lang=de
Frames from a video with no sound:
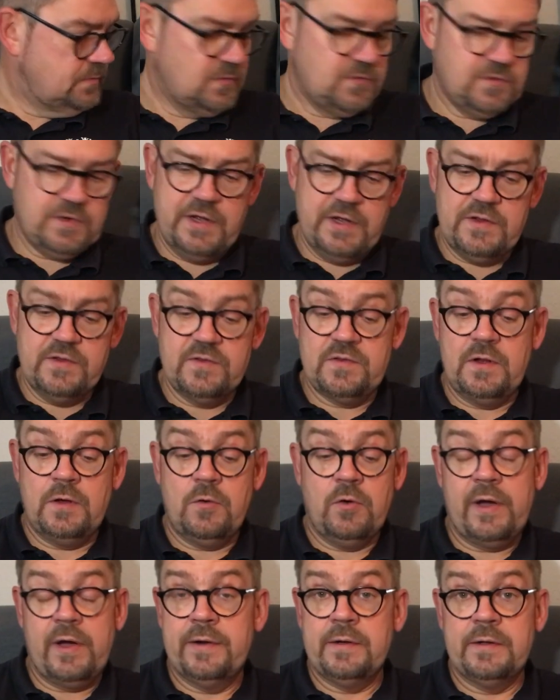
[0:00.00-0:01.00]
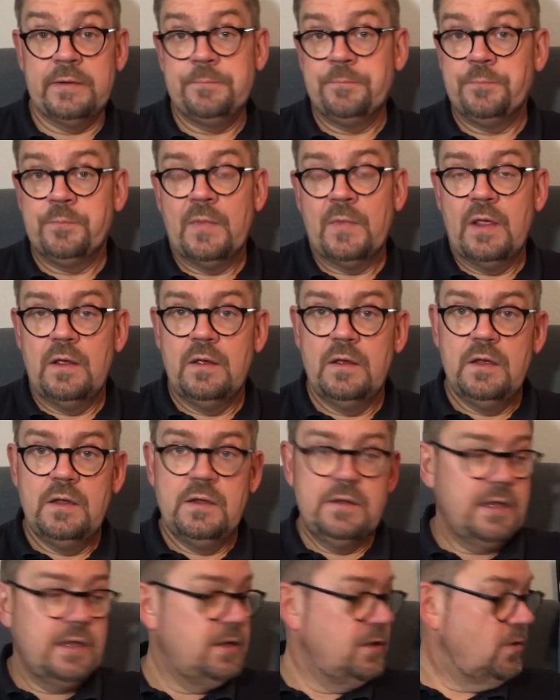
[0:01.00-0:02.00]
Vielleicht ist da auch einer,
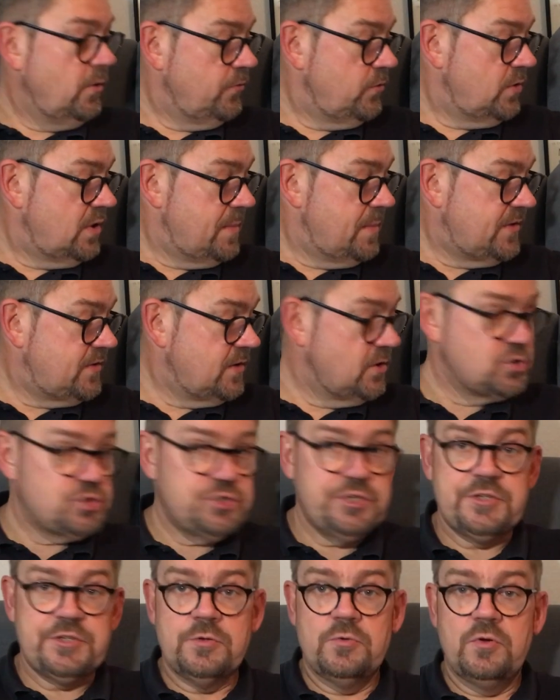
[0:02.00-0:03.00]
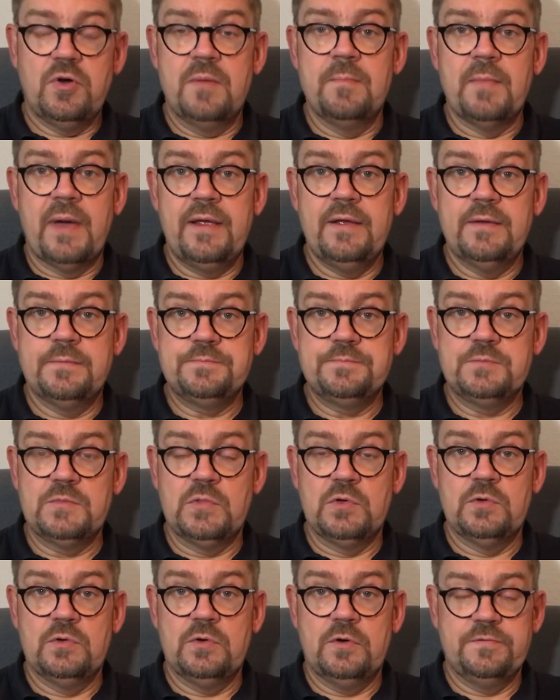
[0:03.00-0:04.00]
den ich auf so einer Messegeschichte noch im Mai
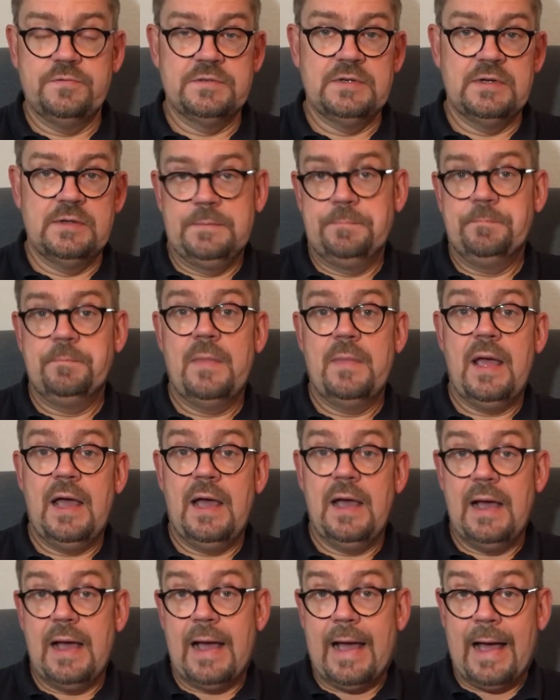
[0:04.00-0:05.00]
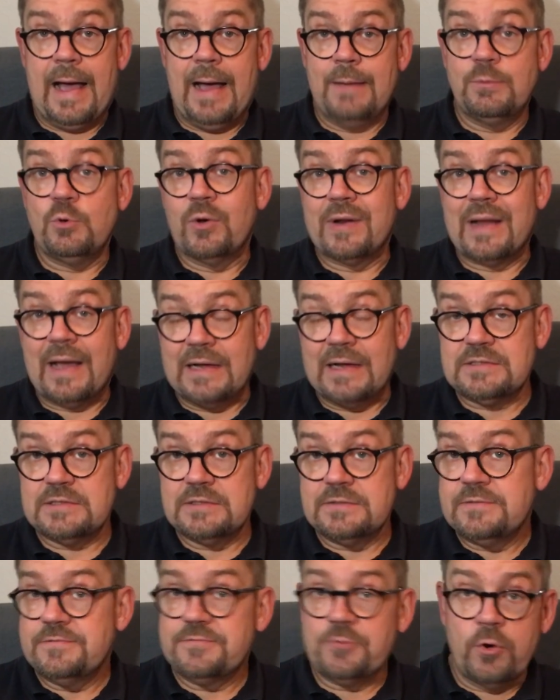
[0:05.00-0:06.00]
äh, offen habe oder
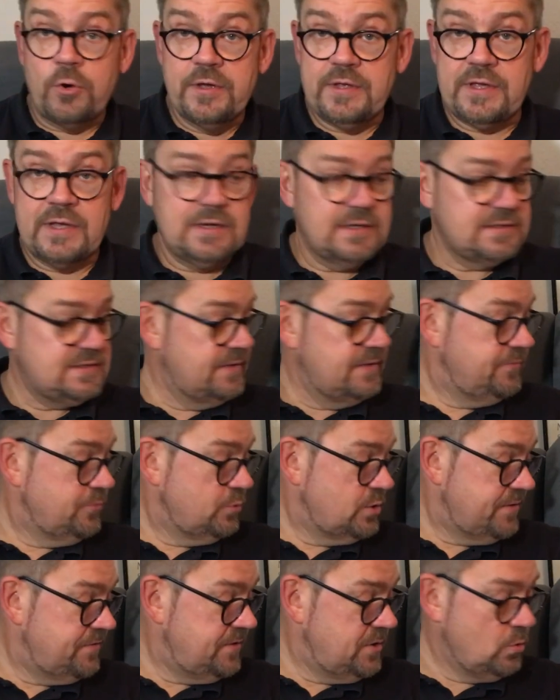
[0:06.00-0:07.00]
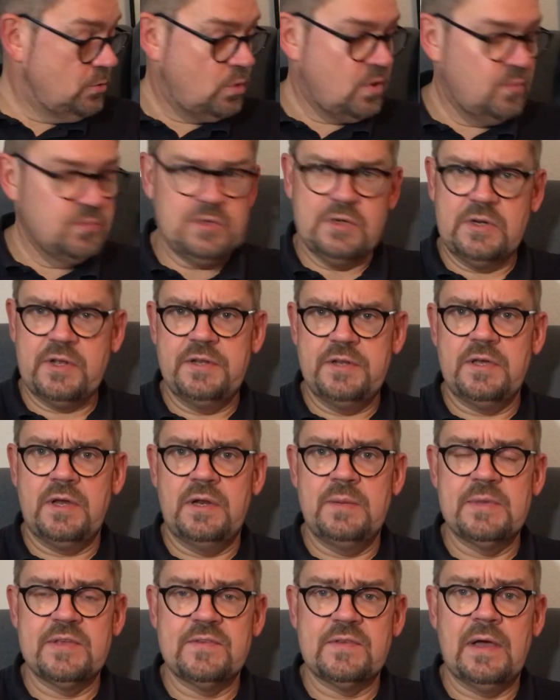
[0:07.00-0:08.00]
hatte für euch, je nachdem, wo das Video kommt. Das kann ich gar
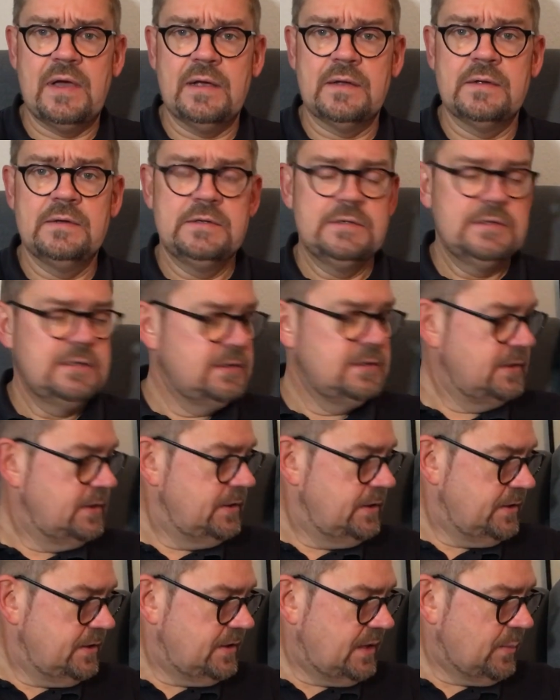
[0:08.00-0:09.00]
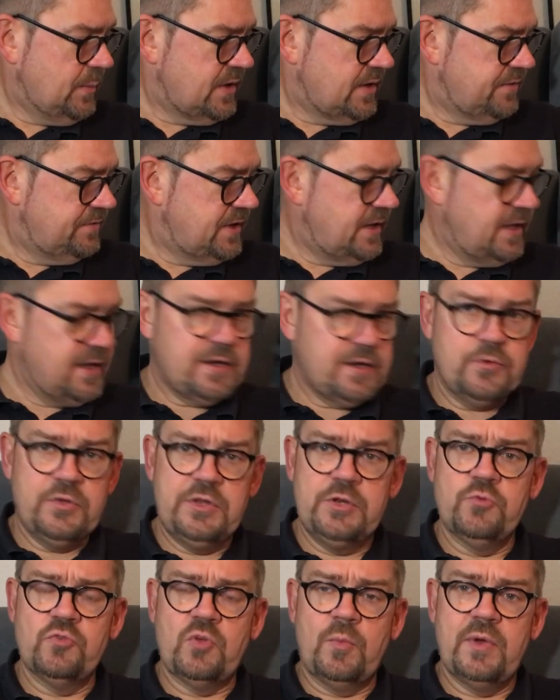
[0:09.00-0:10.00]
nicht mal sagen. Ich denke mal, das wird eher
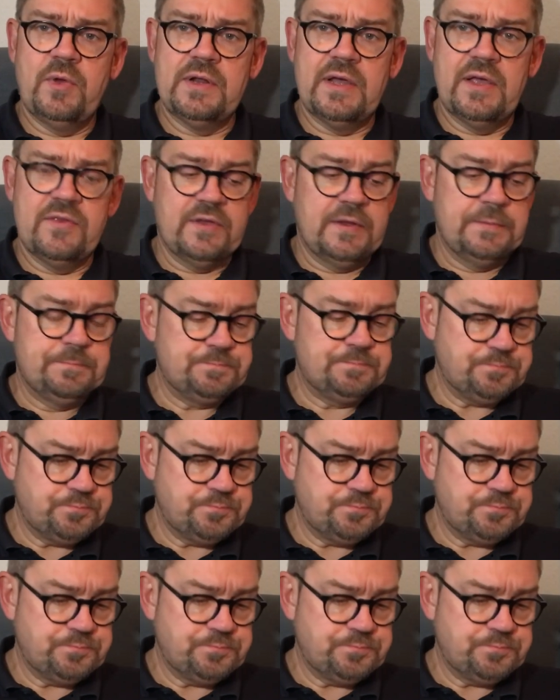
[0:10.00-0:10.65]
Richtung Sommer da sein.